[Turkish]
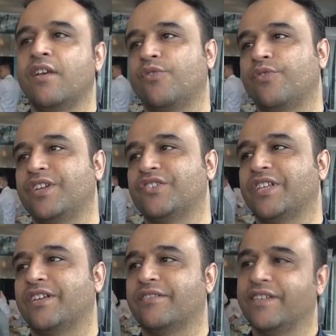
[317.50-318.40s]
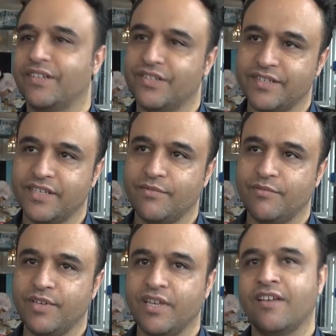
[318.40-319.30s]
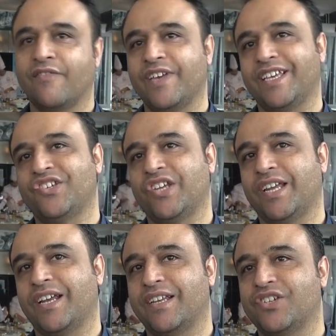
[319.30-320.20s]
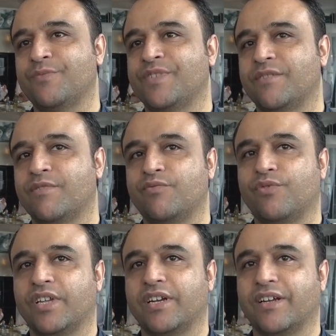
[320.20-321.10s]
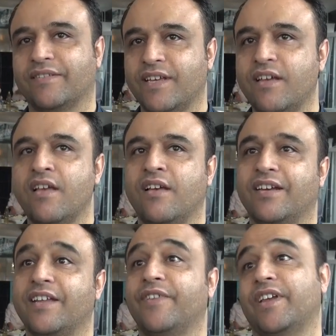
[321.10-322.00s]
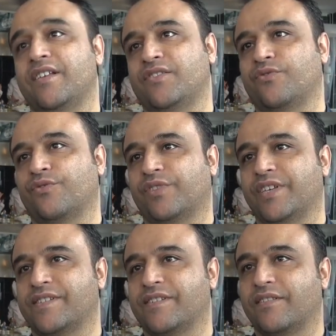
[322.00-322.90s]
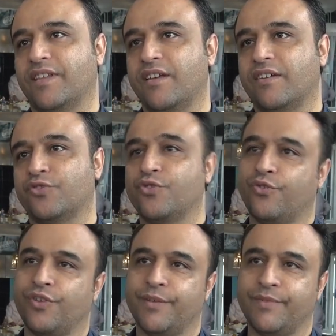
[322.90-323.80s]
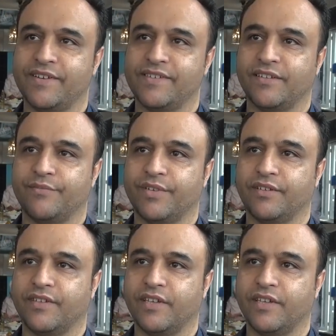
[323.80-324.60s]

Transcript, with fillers: öğrencilerin tercih sebebi ve işe yerleşim sebebi olarak da referans noktasında çok önem arz etmekte.